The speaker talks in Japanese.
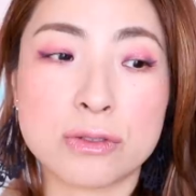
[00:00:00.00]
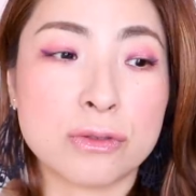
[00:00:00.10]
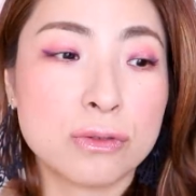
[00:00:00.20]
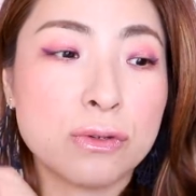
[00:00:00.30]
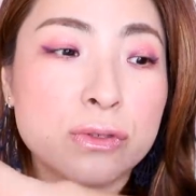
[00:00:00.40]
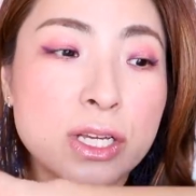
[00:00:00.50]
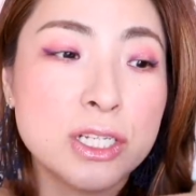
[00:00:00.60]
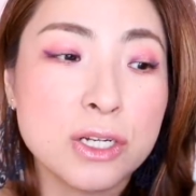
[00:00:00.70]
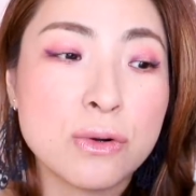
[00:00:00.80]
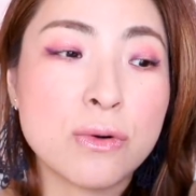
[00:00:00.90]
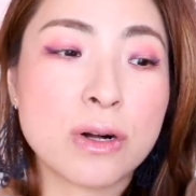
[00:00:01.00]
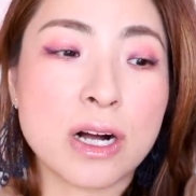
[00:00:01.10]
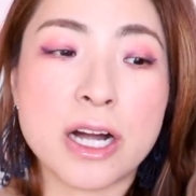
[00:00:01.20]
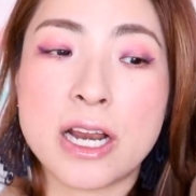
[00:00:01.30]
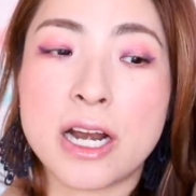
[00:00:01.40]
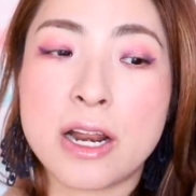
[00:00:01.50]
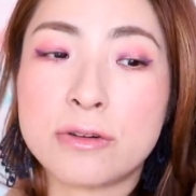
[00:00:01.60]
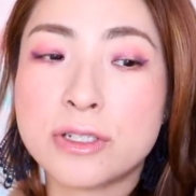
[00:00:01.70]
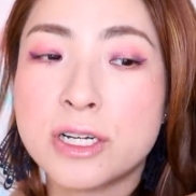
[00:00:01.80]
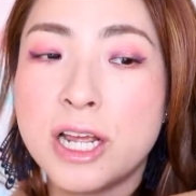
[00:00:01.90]
すると同じ効果が得られ
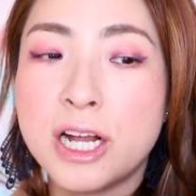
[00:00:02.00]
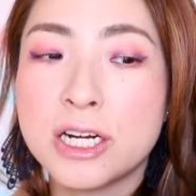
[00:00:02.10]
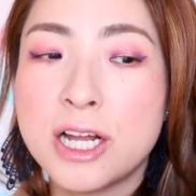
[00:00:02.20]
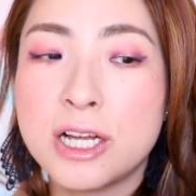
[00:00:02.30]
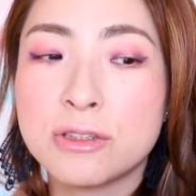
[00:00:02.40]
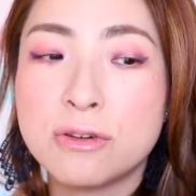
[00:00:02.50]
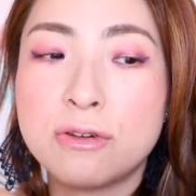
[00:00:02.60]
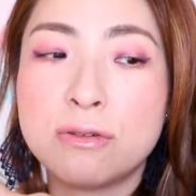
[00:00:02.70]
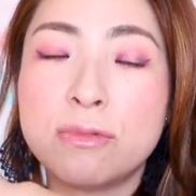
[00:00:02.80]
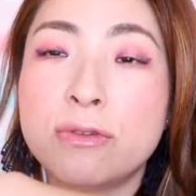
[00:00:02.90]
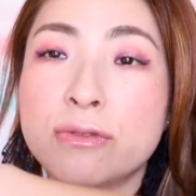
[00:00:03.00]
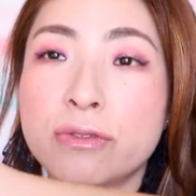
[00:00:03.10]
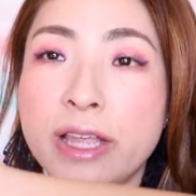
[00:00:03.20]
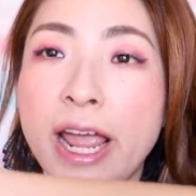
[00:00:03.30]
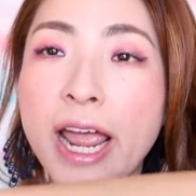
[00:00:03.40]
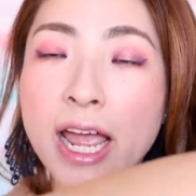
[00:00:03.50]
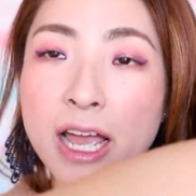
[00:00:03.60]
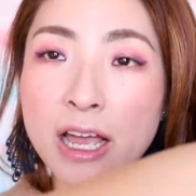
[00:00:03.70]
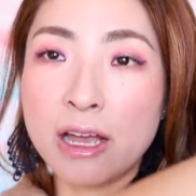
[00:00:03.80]
るんじゃないかなと思うので